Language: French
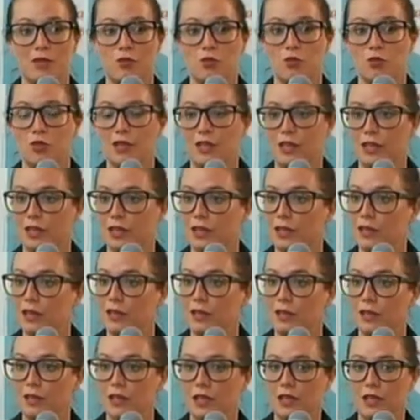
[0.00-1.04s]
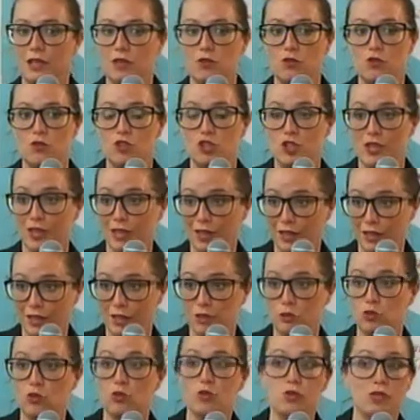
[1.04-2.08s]
de créer et de
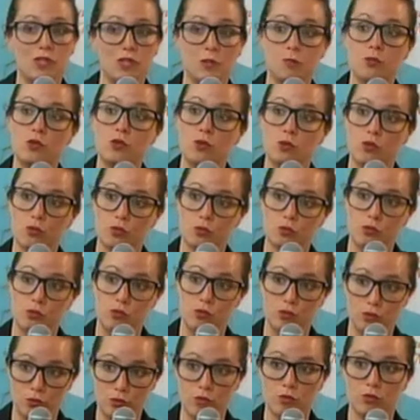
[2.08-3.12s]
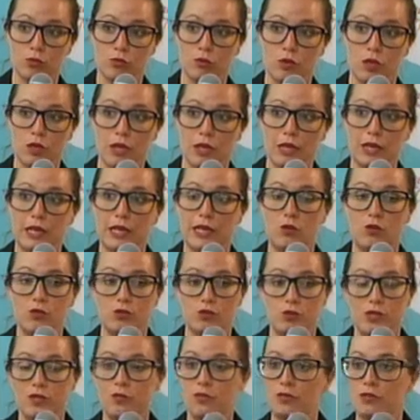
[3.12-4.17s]
gérer tout type de contenu et de le mm-hmm.
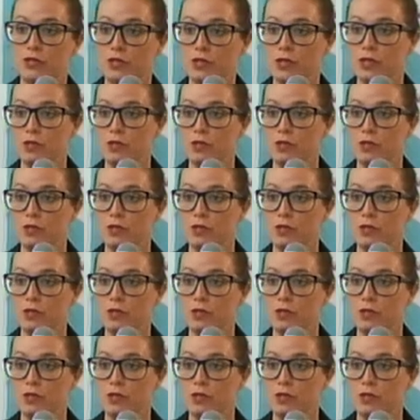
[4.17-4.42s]
diffuser